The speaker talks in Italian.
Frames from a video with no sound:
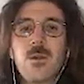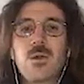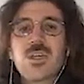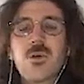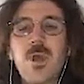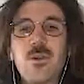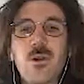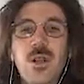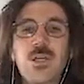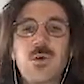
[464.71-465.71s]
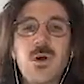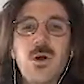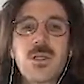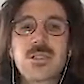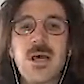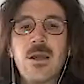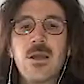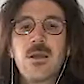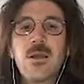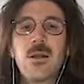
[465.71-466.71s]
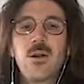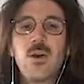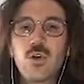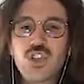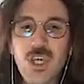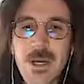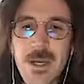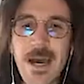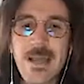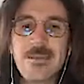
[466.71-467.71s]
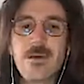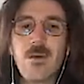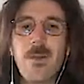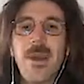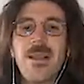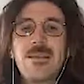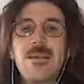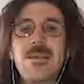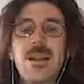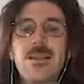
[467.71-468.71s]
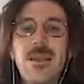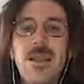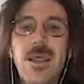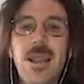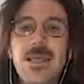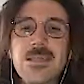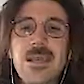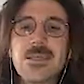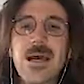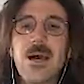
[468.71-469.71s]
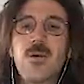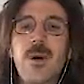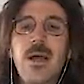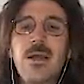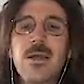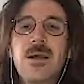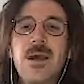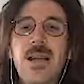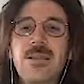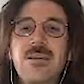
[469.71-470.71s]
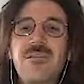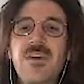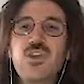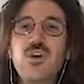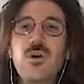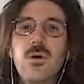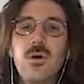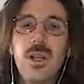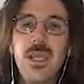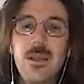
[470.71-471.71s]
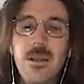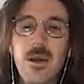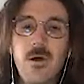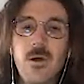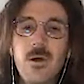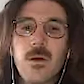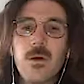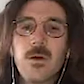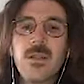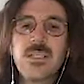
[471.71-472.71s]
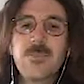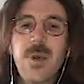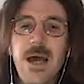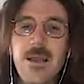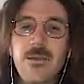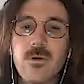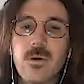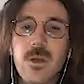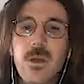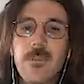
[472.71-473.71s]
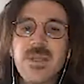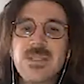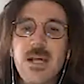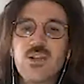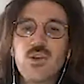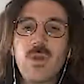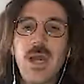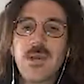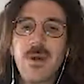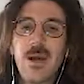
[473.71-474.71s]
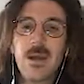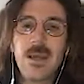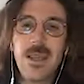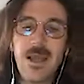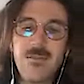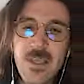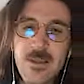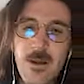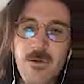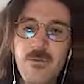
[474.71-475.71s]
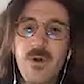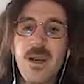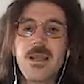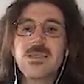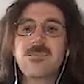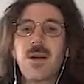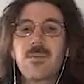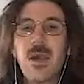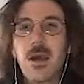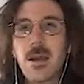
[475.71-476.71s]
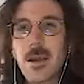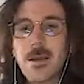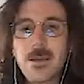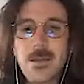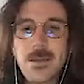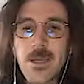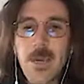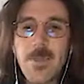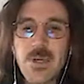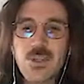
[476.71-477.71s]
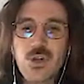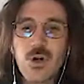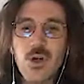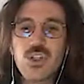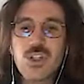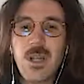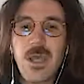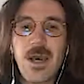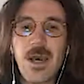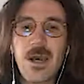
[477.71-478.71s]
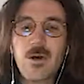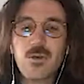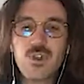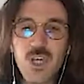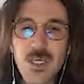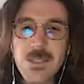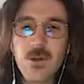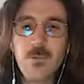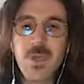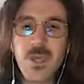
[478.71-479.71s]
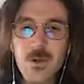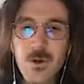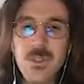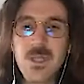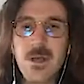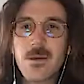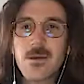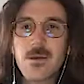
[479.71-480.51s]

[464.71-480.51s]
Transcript: Non seguitelo nella sua corsa, non cercate con la mente di trattenere l'esile sagoma, artificio ligneo disperato, messaggio di un'anima che la vita non vorrà risparmiare e perciò oggi le ha concesso pietosa